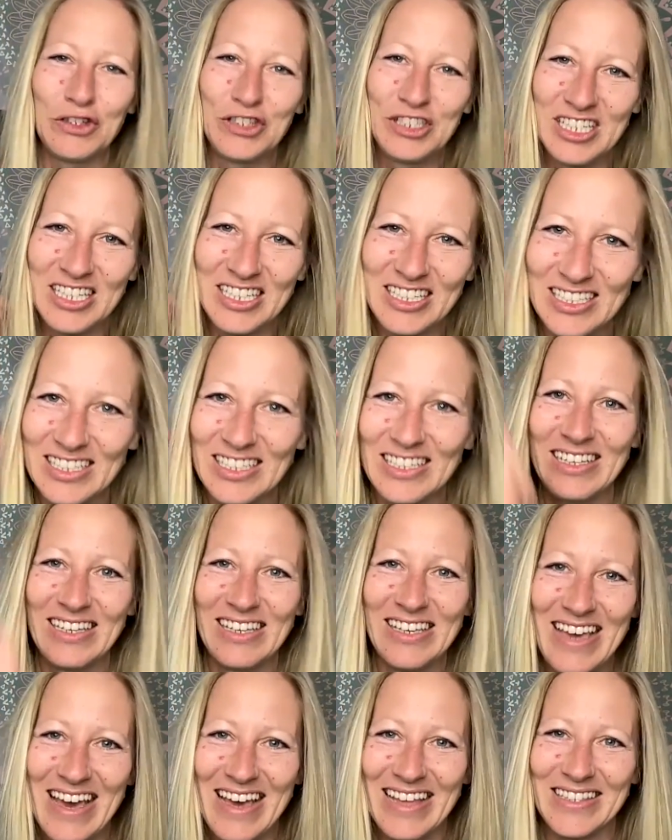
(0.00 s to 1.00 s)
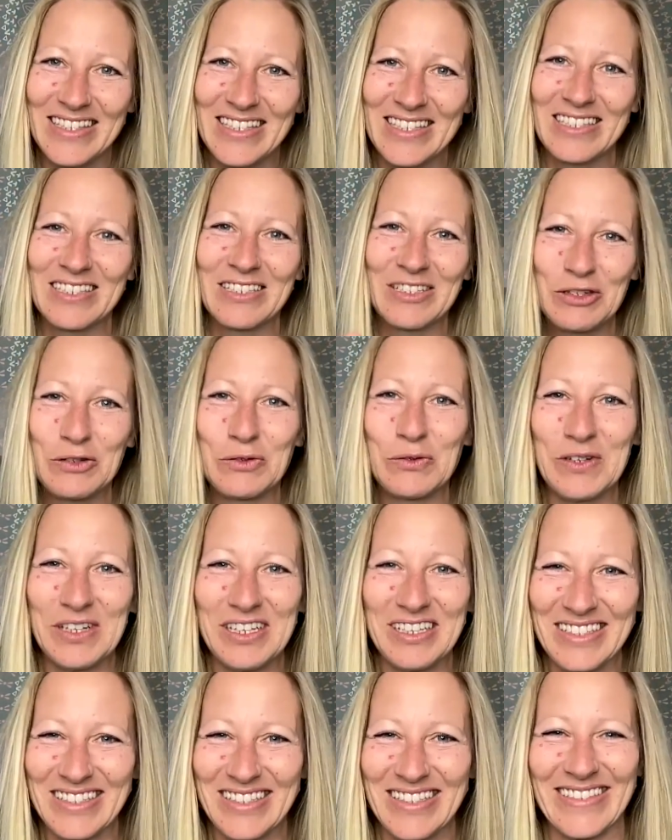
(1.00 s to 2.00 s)
für dich. Jetzt tu
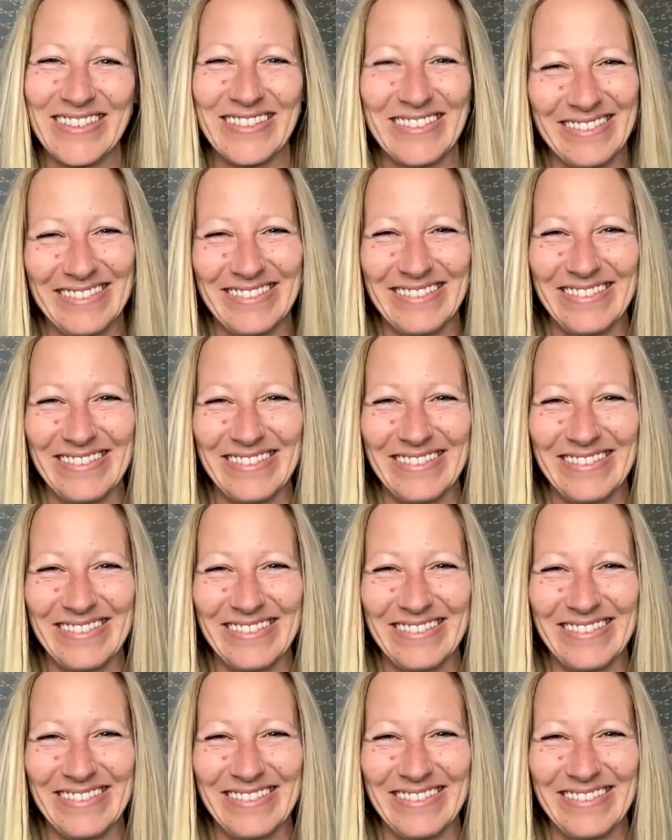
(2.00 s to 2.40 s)
es.